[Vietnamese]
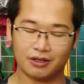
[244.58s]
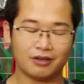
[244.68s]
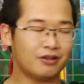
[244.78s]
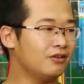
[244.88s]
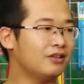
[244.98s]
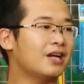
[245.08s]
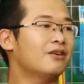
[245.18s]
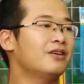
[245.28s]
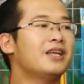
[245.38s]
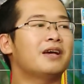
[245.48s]
nhưng nó chưa chắc
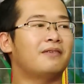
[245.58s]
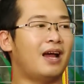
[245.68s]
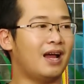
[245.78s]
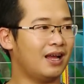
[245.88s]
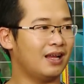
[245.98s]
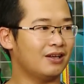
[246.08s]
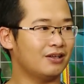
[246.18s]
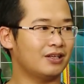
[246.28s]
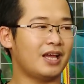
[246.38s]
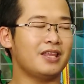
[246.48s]
có giấy gia phả
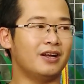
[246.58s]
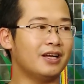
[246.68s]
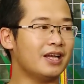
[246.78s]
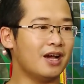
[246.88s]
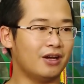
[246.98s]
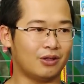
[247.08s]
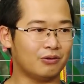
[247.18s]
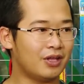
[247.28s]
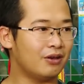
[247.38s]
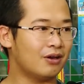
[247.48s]
dạ. cái những cái đời tổ
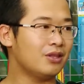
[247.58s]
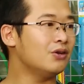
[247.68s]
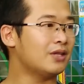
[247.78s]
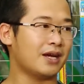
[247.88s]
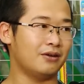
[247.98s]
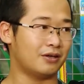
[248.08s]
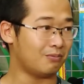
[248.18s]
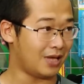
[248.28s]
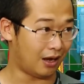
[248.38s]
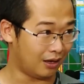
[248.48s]
tiên nó chưa chắc được
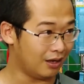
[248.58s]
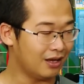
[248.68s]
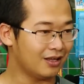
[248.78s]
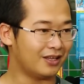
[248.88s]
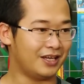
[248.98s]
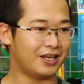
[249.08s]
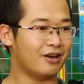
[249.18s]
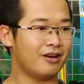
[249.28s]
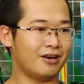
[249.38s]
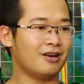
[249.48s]
công nhận thì cái
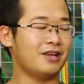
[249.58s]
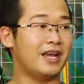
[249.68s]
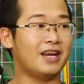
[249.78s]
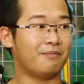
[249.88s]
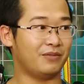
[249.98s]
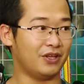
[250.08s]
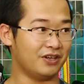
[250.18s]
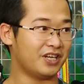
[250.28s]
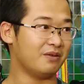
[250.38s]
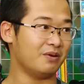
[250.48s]
đó là rất là dễ lầm
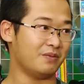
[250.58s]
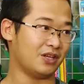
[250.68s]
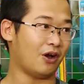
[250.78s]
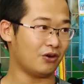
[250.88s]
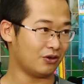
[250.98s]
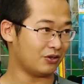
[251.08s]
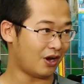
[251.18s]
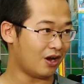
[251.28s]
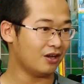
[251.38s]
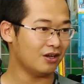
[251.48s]
tưởng khi mà mình chọn con chó